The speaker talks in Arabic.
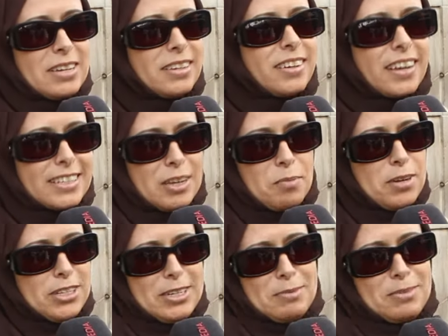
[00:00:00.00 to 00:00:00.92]
ناقصة
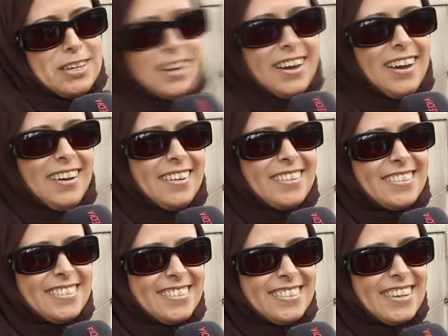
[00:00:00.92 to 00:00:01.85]
برشا بصراحة
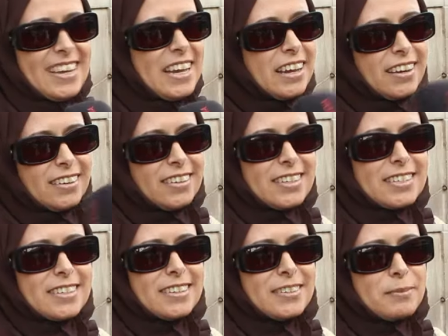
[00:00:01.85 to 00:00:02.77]

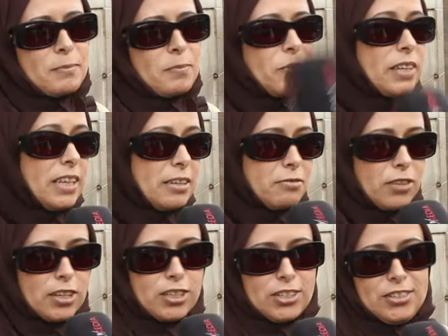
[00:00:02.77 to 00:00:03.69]
كيفاش
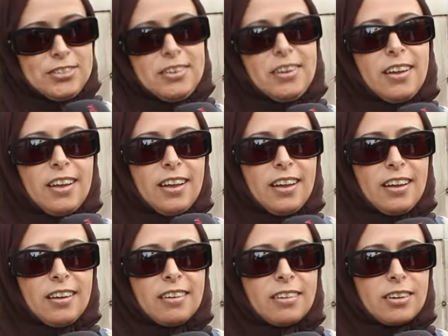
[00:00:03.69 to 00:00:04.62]
كيفاش
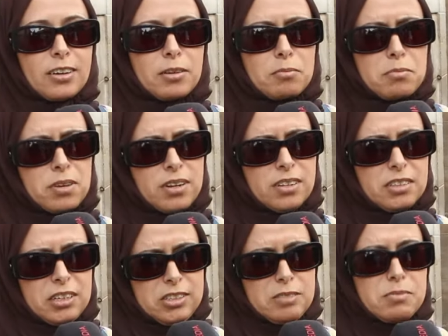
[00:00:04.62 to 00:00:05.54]
آه، المرأة
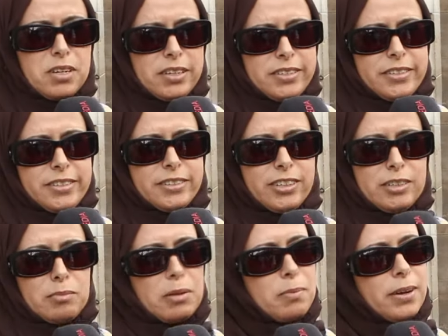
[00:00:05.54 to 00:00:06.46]
تخدم ياسر
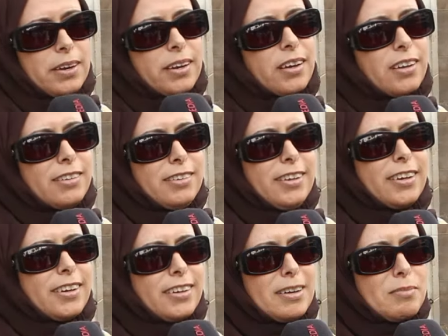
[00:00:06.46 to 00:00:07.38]
تخدم لبرا
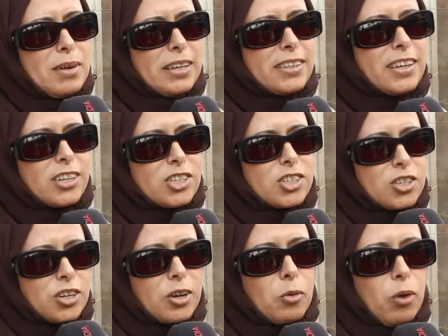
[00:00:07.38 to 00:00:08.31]
لداخل ما عندهاش
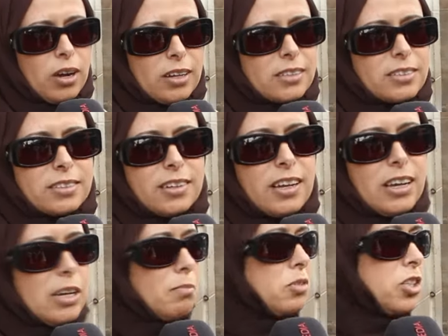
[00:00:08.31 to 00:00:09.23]
وقت
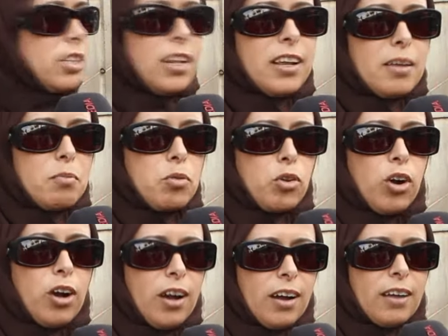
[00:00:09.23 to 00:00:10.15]
باش تتلهى
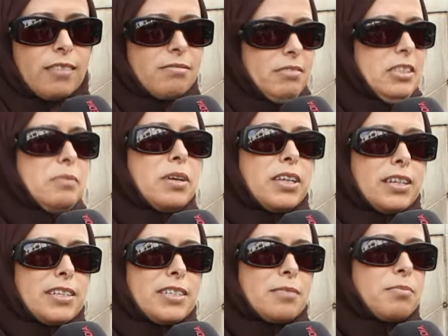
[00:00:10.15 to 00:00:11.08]
بروحها كما
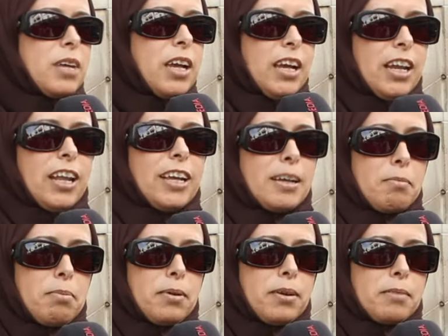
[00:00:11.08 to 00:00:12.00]
يلزم ليه
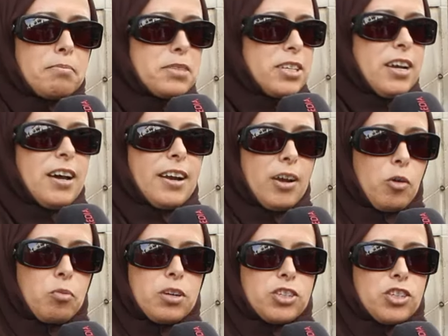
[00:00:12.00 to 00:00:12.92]
بصغارها
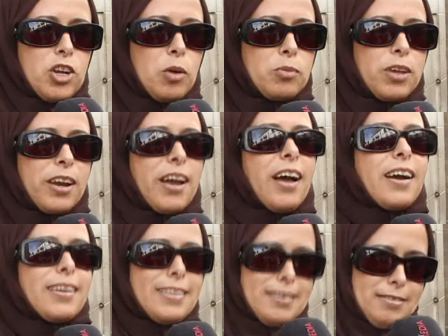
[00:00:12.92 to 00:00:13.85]
وبراجلها وبدارها
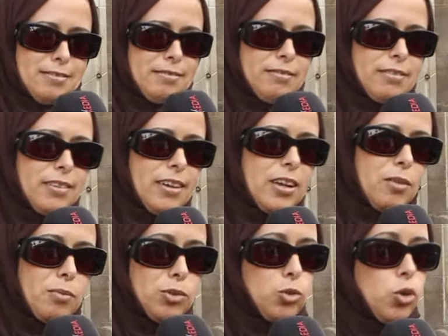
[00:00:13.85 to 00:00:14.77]
اكثر
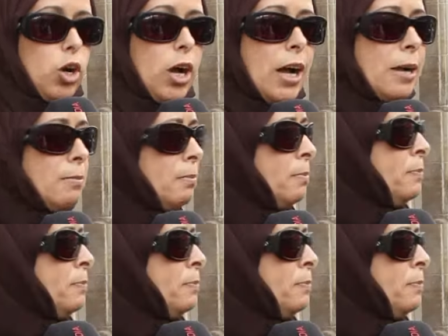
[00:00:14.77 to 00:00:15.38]
من روحها